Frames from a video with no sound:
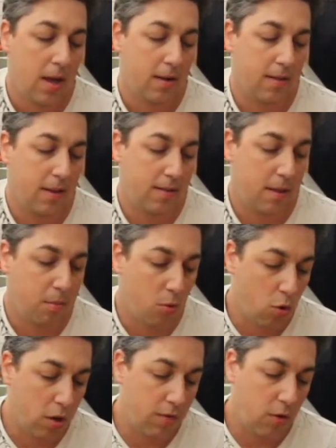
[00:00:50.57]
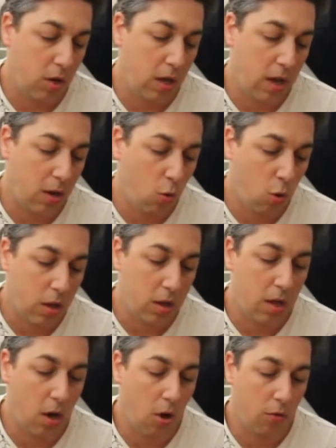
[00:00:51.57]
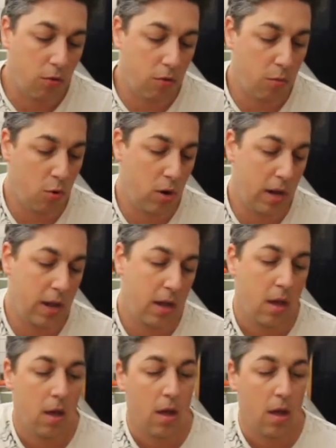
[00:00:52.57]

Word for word: Das heißt, die brauchen wirklich eine gute Handmühle,